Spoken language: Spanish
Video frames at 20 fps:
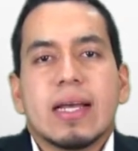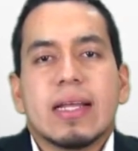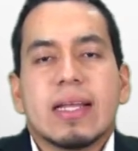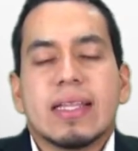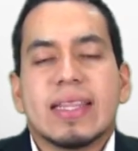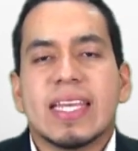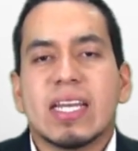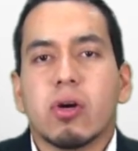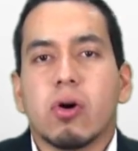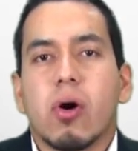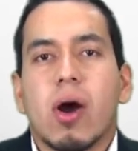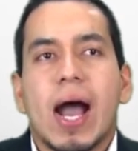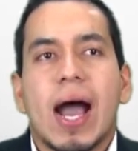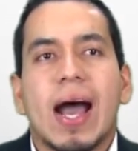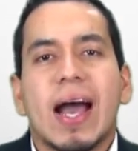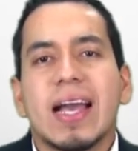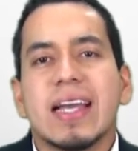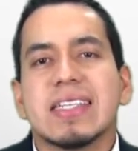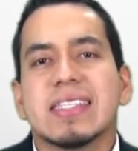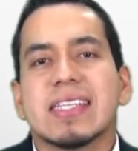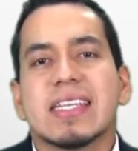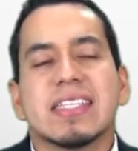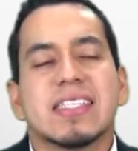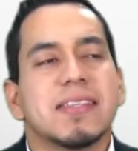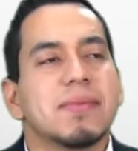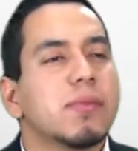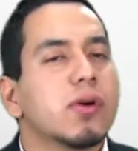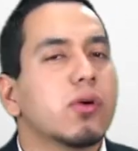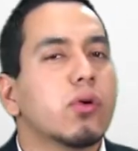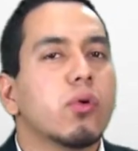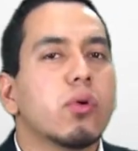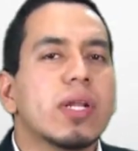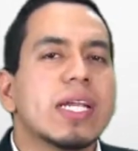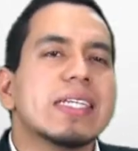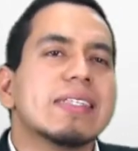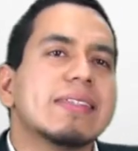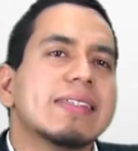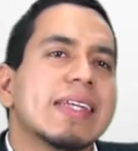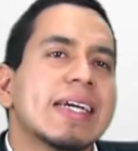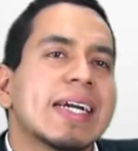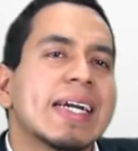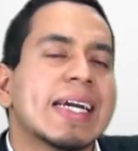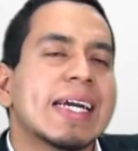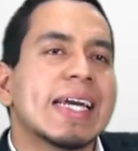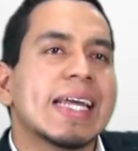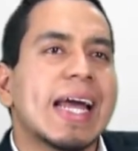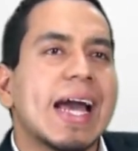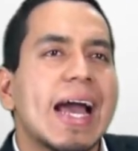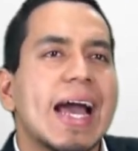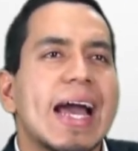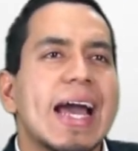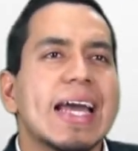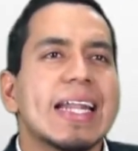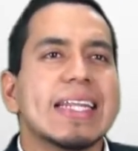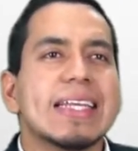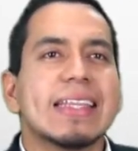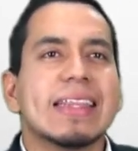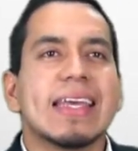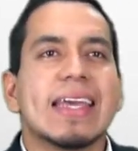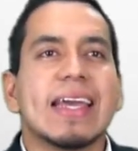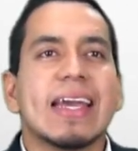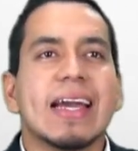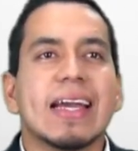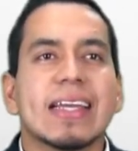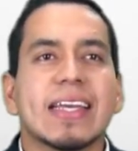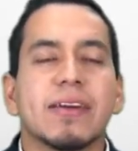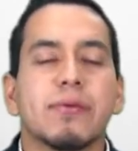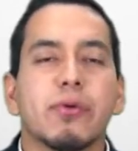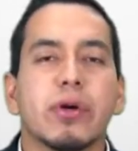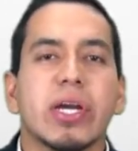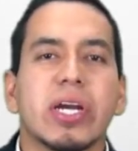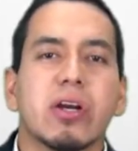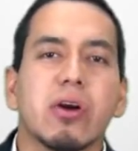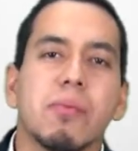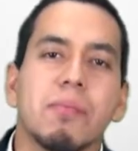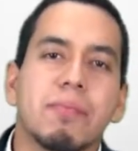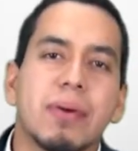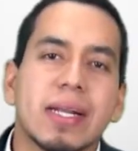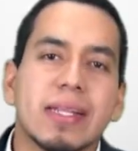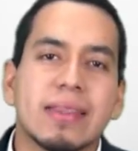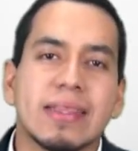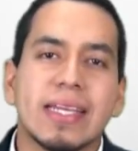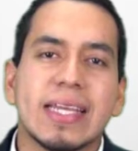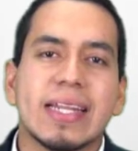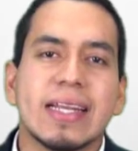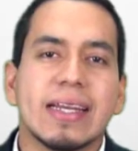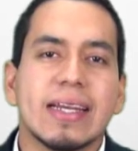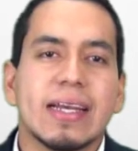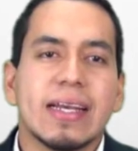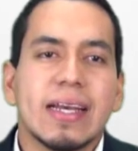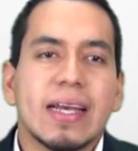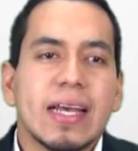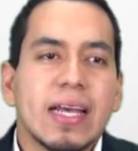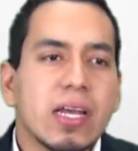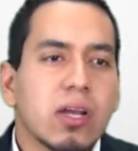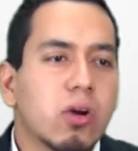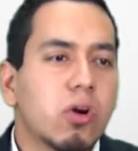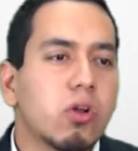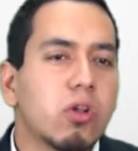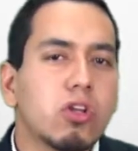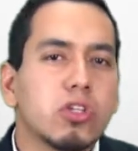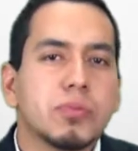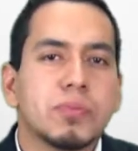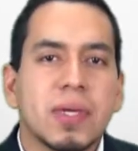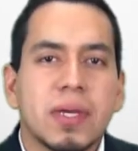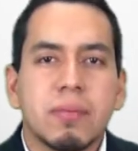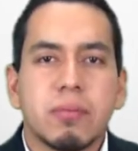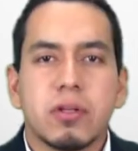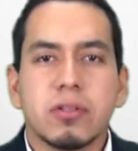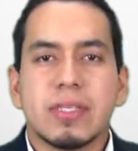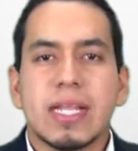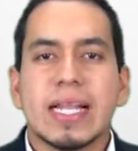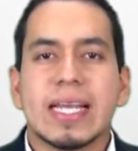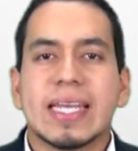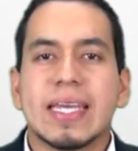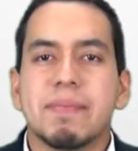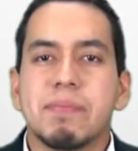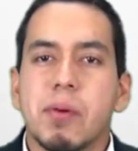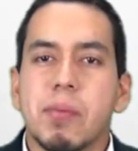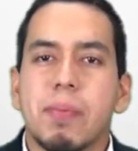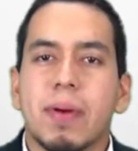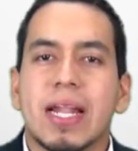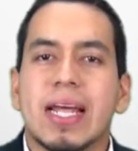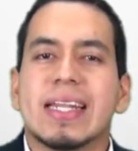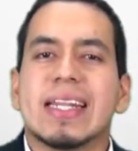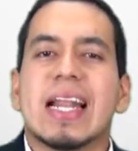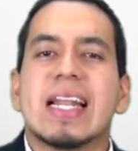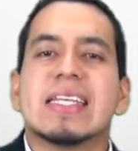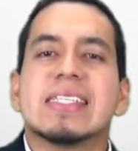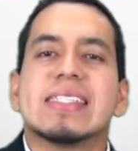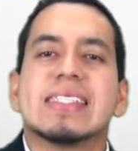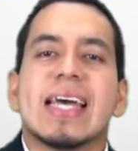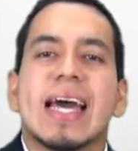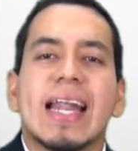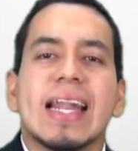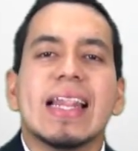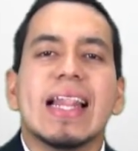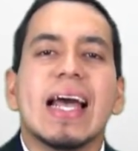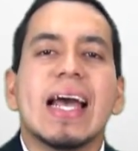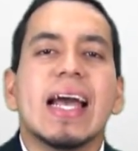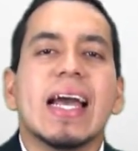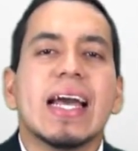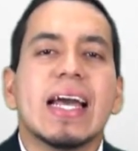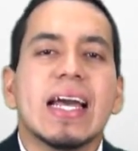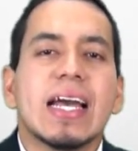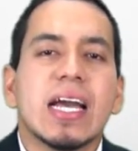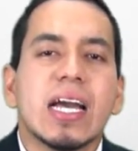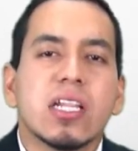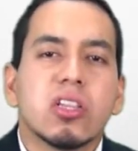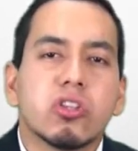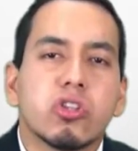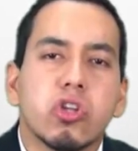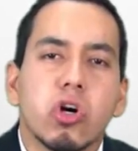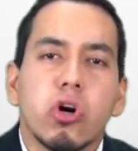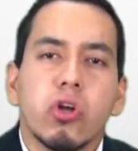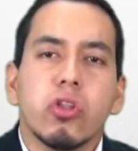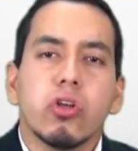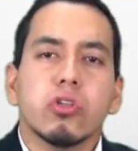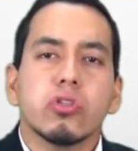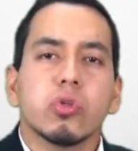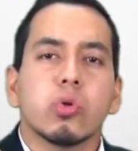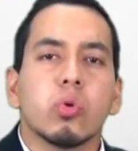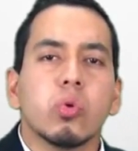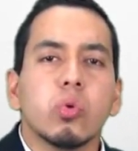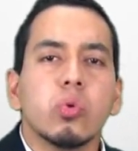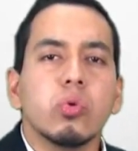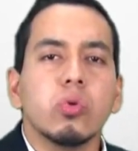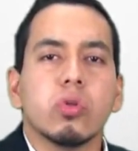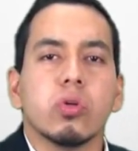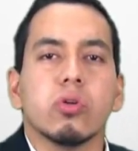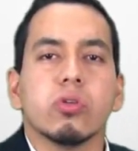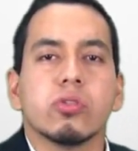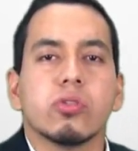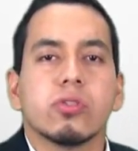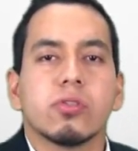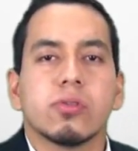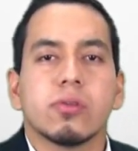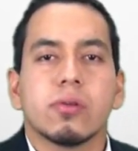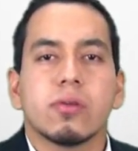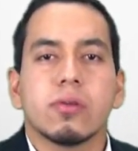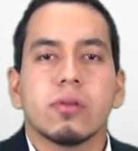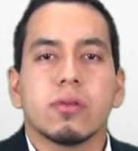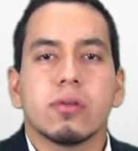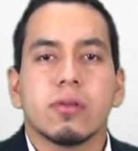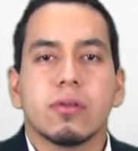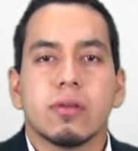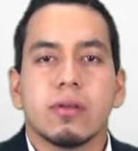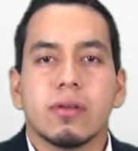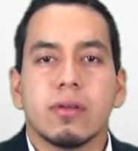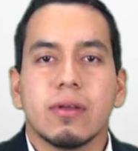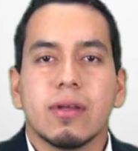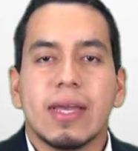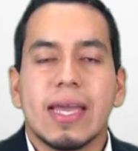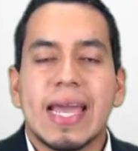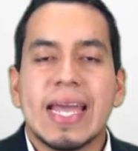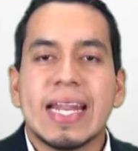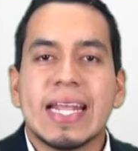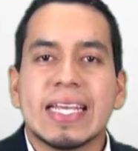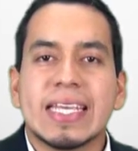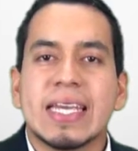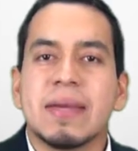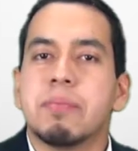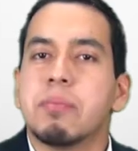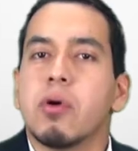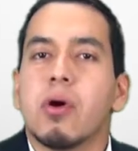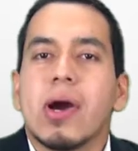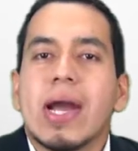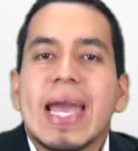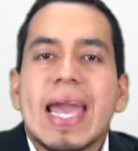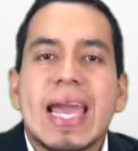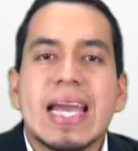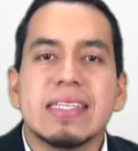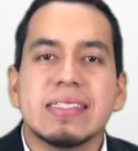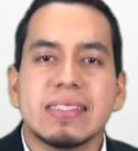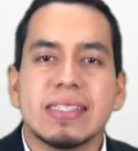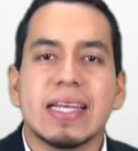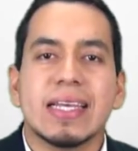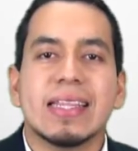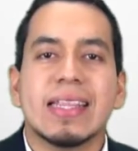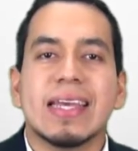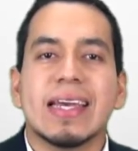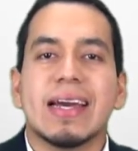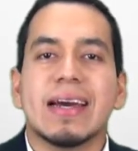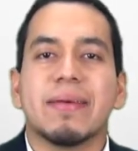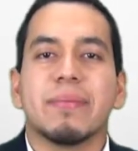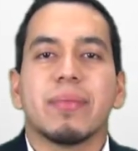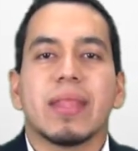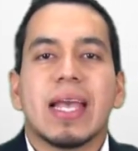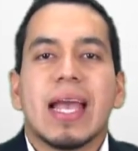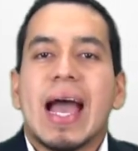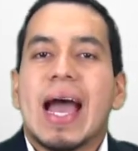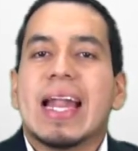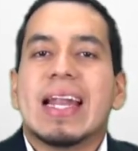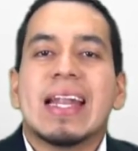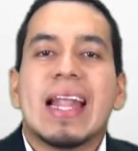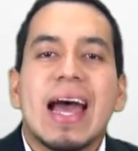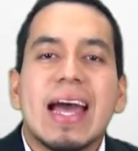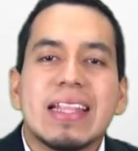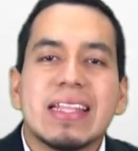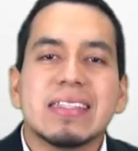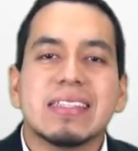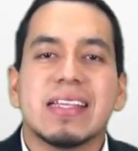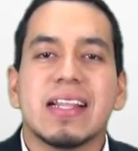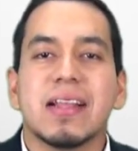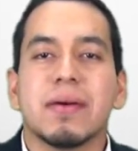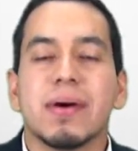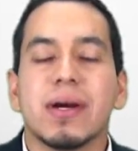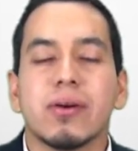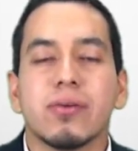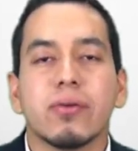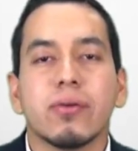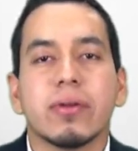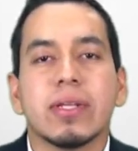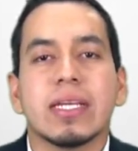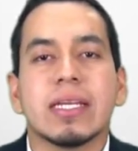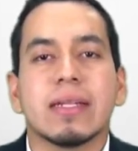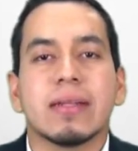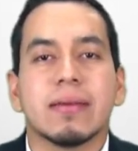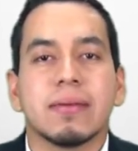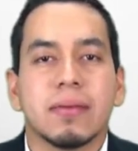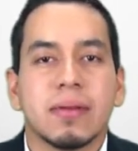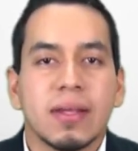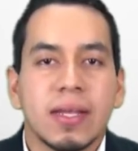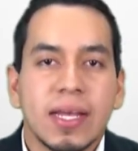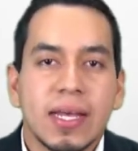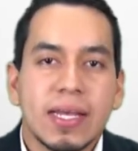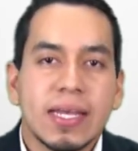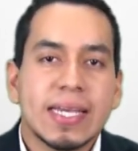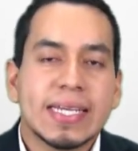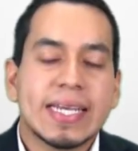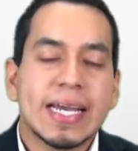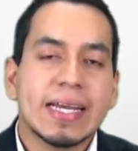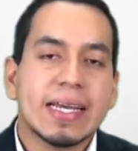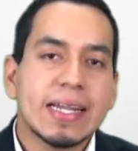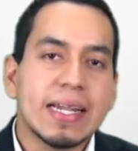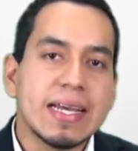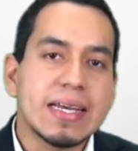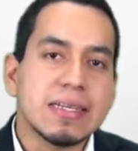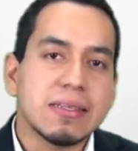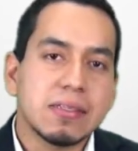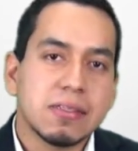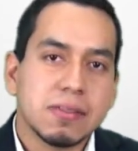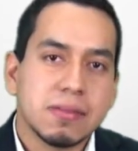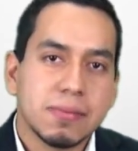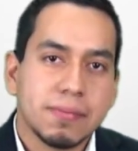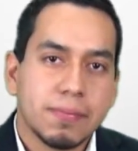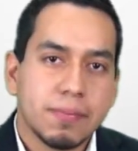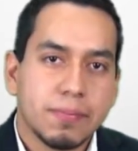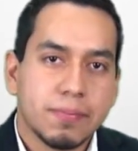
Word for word: digo, ah, es que se me ocurre esta gran idea que voy a compartir con los miembros del equipo para realizarla todos juntos en equipo. Esta idea a nadie se le va a ocurrir. ¿Y qué crees?